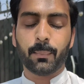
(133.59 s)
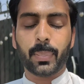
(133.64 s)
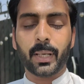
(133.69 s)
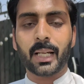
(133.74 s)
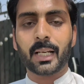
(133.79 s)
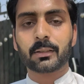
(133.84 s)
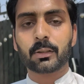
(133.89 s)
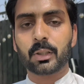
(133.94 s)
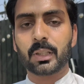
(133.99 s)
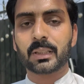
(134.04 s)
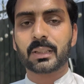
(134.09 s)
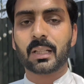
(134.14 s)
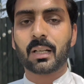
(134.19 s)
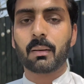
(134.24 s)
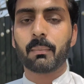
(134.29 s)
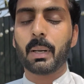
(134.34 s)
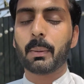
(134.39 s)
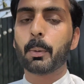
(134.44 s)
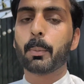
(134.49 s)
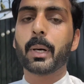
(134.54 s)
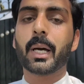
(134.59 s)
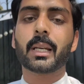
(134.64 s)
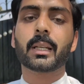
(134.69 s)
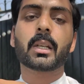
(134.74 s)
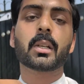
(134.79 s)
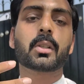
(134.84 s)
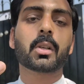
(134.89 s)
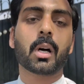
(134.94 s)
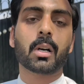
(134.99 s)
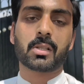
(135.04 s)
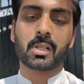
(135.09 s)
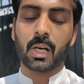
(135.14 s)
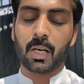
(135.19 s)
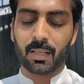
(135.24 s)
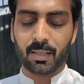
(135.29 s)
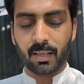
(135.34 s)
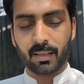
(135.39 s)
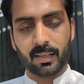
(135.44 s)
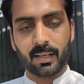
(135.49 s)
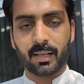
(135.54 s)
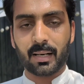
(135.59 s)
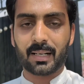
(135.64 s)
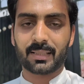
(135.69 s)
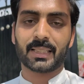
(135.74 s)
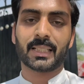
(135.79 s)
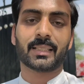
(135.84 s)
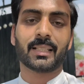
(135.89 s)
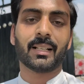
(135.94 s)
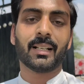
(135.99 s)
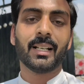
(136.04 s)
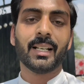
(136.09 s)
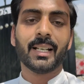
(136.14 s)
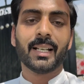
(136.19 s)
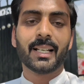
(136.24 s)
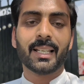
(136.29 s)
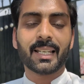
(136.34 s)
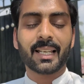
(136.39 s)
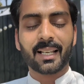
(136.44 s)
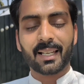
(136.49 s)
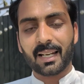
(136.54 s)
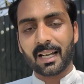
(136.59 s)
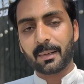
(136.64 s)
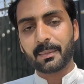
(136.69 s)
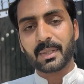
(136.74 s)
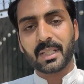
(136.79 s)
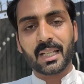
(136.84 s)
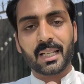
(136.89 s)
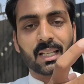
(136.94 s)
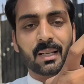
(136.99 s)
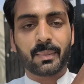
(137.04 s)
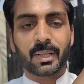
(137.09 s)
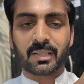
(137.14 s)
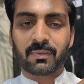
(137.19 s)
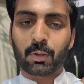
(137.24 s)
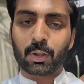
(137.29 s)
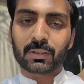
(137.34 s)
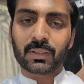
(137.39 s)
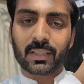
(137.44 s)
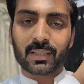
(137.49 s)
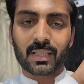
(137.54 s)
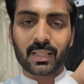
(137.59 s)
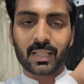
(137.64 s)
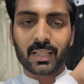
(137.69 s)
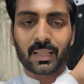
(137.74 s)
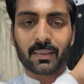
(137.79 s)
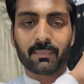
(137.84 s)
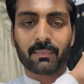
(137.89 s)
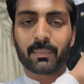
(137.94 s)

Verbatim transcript: पहले तो ये था कि मैं मोबाइल की टॉर्च ऑन करके खड़ता था लेकिन अब ये है कि बस वो अंदर से